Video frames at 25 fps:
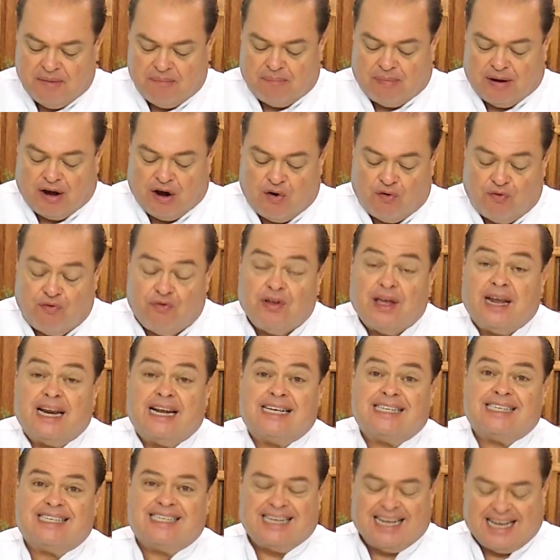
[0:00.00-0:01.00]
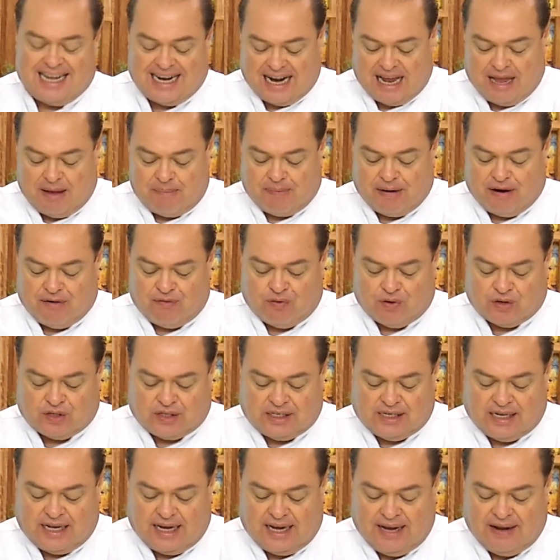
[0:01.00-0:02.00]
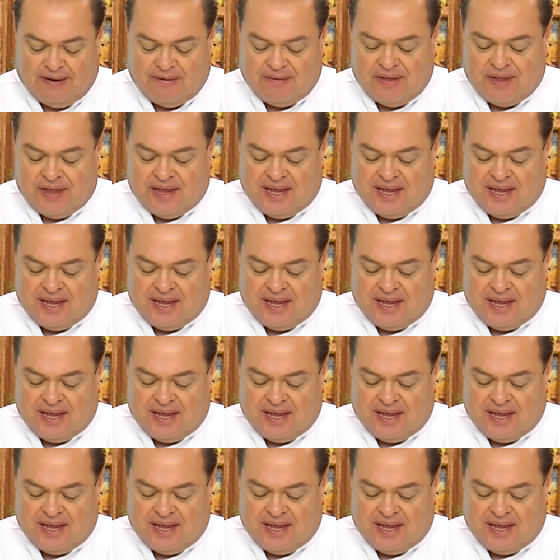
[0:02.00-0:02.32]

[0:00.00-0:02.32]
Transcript: para oferecer aí para você